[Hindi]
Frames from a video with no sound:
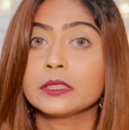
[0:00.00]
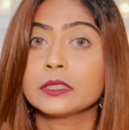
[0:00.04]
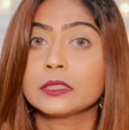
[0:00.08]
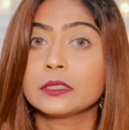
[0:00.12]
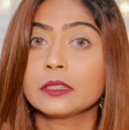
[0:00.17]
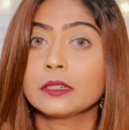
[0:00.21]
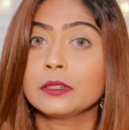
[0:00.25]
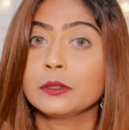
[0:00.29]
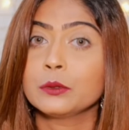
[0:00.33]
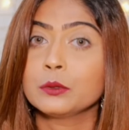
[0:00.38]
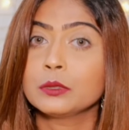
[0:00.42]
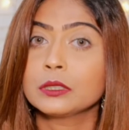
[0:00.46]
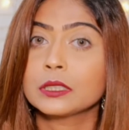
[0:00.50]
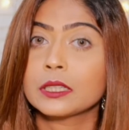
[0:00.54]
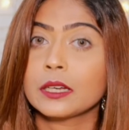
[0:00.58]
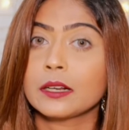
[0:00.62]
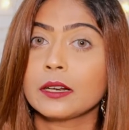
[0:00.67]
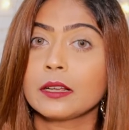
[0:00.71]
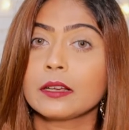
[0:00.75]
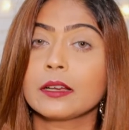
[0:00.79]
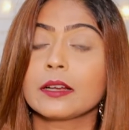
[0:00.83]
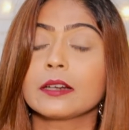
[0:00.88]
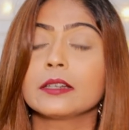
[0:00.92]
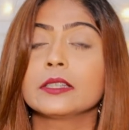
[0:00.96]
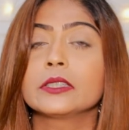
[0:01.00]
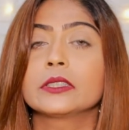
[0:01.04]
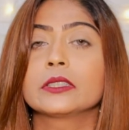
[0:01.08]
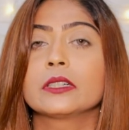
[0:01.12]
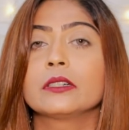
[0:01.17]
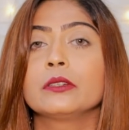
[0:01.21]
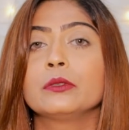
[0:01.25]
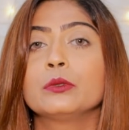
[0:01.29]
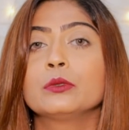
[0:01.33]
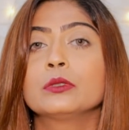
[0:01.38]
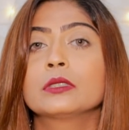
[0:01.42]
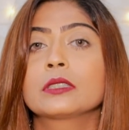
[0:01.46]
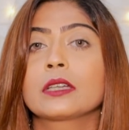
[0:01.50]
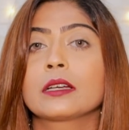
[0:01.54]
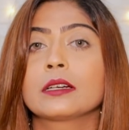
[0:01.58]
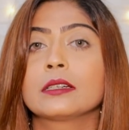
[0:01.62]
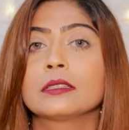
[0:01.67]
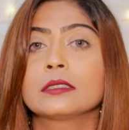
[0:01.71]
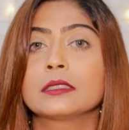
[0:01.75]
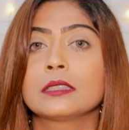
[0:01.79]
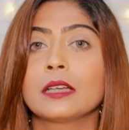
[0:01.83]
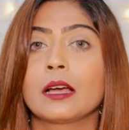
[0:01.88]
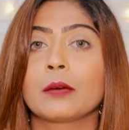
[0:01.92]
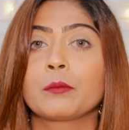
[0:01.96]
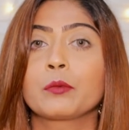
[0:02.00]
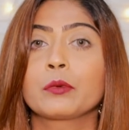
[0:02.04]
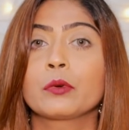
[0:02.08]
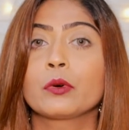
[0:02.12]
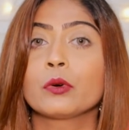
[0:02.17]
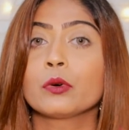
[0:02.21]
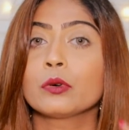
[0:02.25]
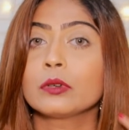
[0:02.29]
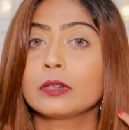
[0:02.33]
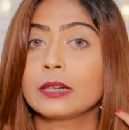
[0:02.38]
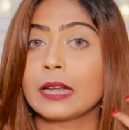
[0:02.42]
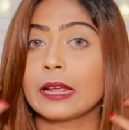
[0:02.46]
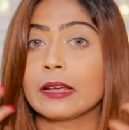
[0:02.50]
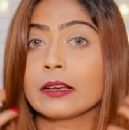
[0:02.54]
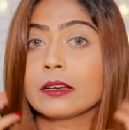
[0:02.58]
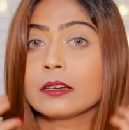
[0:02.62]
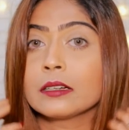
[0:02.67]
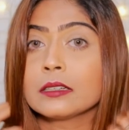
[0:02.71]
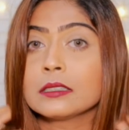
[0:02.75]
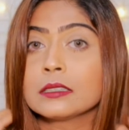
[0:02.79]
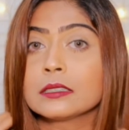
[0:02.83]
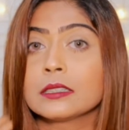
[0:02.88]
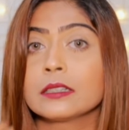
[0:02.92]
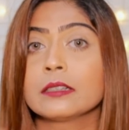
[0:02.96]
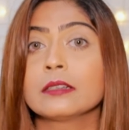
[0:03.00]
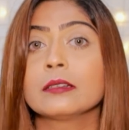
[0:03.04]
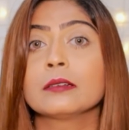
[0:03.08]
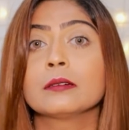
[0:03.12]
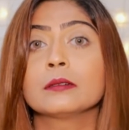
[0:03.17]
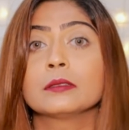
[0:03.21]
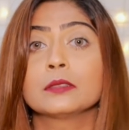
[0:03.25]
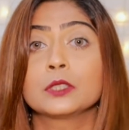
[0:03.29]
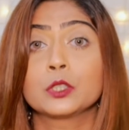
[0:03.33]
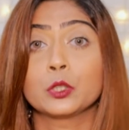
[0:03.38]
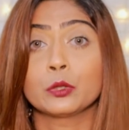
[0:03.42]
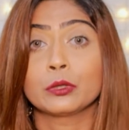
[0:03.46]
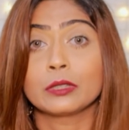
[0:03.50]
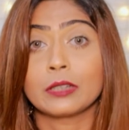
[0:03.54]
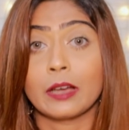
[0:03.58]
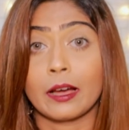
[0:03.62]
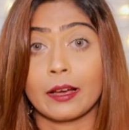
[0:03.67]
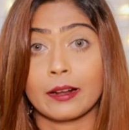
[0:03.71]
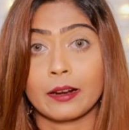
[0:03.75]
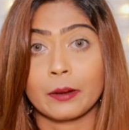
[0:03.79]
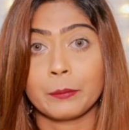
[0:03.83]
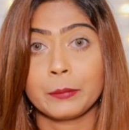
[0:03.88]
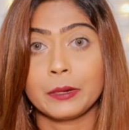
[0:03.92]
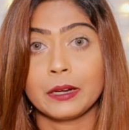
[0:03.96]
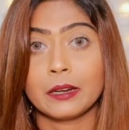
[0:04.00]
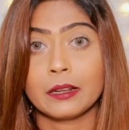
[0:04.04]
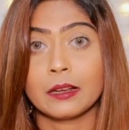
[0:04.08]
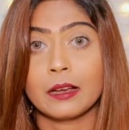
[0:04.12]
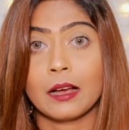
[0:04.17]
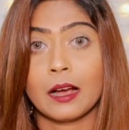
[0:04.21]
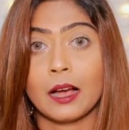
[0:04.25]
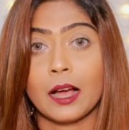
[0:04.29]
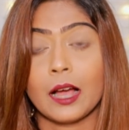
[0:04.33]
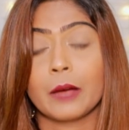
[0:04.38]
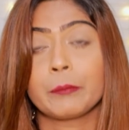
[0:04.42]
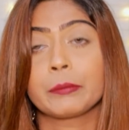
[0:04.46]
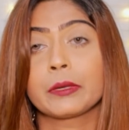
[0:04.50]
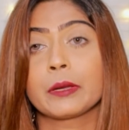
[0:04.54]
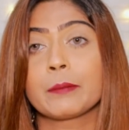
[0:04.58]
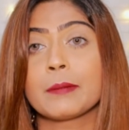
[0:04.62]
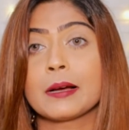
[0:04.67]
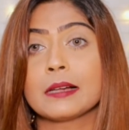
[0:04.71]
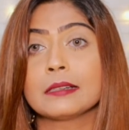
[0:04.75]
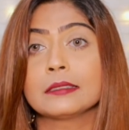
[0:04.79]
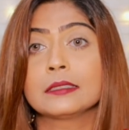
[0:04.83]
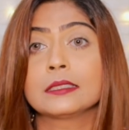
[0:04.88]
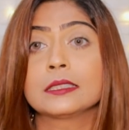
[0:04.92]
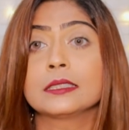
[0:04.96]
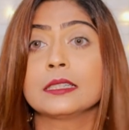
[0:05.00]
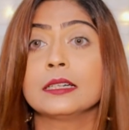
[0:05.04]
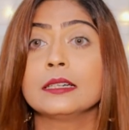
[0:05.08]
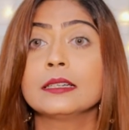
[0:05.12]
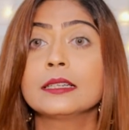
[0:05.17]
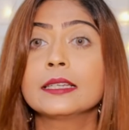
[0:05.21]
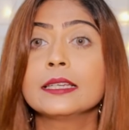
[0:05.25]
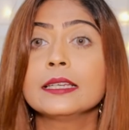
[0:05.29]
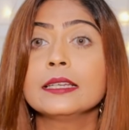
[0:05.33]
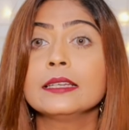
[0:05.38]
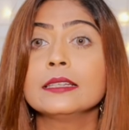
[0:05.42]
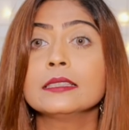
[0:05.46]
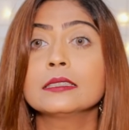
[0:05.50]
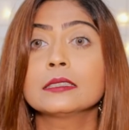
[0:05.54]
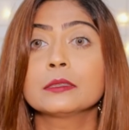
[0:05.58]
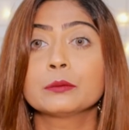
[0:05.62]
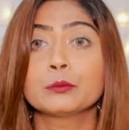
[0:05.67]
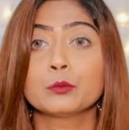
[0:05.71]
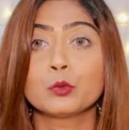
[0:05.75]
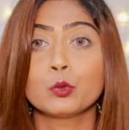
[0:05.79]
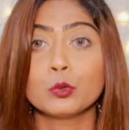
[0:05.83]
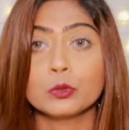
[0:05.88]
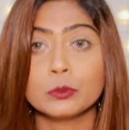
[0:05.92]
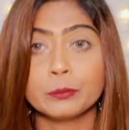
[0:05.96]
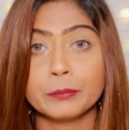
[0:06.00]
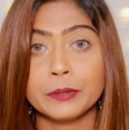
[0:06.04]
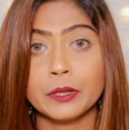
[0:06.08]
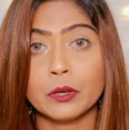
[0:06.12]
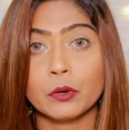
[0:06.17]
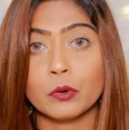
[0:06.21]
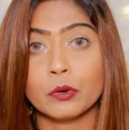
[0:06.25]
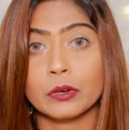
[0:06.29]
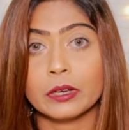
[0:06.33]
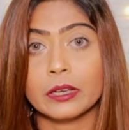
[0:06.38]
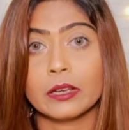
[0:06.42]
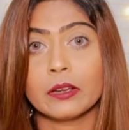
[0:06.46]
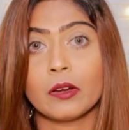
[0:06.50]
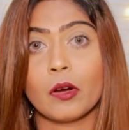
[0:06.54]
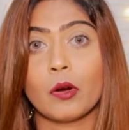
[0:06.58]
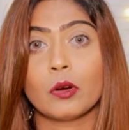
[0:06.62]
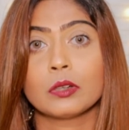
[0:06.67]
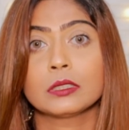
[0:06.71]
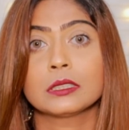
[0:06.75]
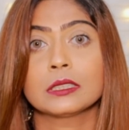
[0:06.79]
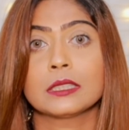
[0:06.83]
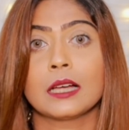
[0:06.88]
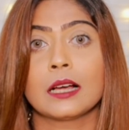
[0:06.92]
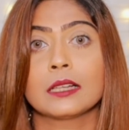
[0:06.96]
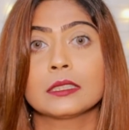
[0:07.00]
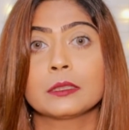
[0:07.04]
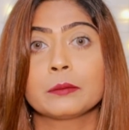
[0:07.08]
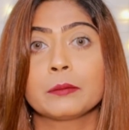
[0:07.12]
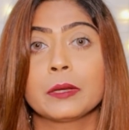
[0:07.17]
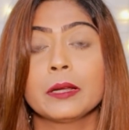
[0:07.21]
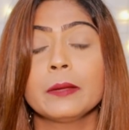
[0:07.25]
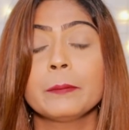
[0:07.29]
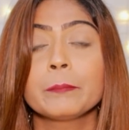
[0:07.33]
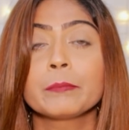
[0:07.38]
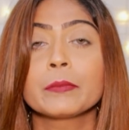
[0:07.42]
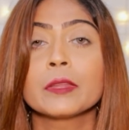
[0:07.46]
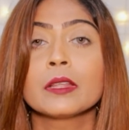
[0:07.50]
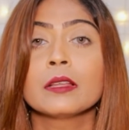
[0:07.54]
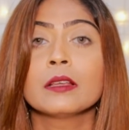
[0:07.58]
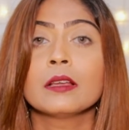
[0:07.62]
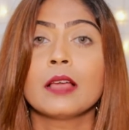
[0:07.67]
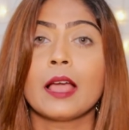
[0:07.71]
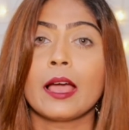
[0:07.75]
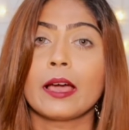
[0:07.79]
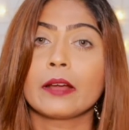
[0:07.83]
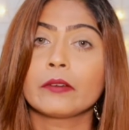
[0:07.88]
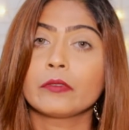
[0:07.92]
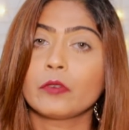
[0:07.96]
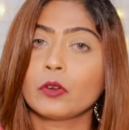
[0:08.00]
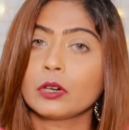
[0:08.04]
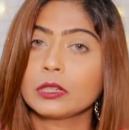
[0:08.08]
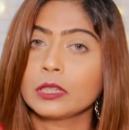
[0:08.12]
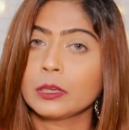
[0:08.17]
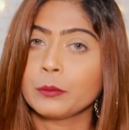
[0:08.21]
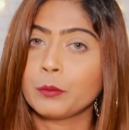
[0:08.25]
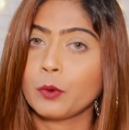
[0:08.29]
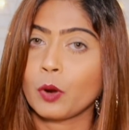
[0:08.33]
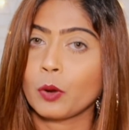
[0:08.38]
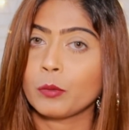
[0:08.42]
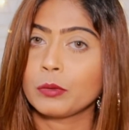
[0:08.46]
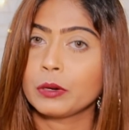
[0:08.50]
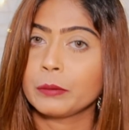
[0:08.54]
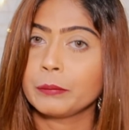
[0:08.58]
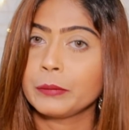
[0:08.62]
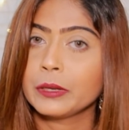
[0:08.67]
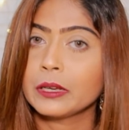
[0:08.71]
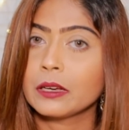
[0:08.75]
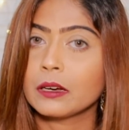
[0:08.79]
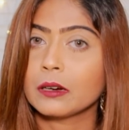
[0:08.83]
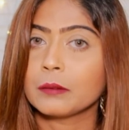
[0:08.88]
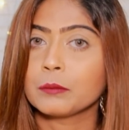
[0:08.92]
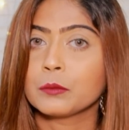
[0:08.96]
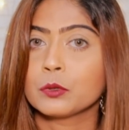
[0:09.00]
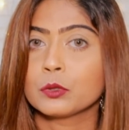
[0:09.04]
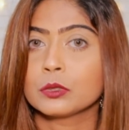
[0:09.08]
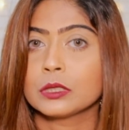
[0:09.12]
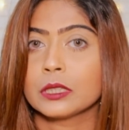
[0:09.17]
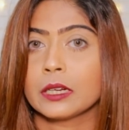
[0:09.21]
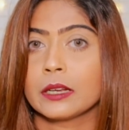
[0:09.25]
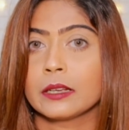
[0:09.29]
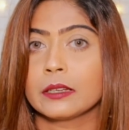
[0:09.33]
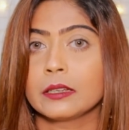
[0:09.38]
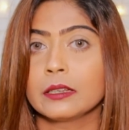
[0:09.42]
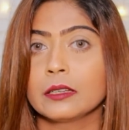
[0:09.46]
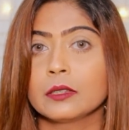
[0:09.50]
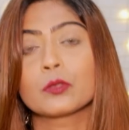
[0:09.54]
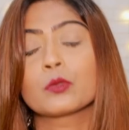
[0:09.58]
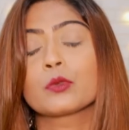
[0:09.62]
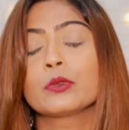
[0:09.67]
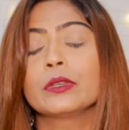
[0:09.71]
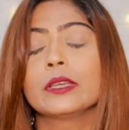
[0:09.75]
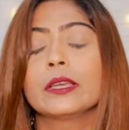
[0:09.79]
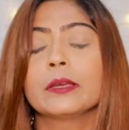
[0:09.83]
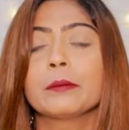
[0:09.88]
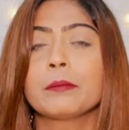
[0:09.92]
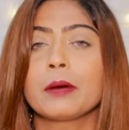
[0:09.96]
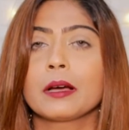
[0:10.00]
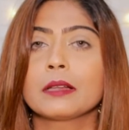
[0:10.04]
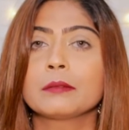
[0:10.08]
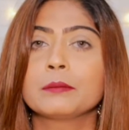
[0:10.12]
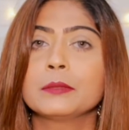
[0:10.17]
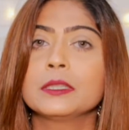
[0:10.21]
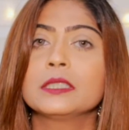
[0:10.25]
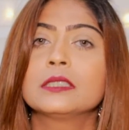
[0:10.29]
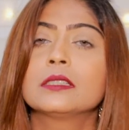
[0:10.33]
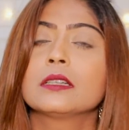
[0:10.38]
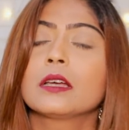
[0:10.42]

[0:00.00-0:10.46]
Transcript: कंडीशनर यूज़ करें कंडीशनर यूज़ करने से आपको टेंगल से छुटकारा मिलेगा आपके बाल सिल्की स्मूथ भी होंगे और साथ में में हेयर फॉल की प्रॉब्लम भी कम हो जाएगी तो ये बात भी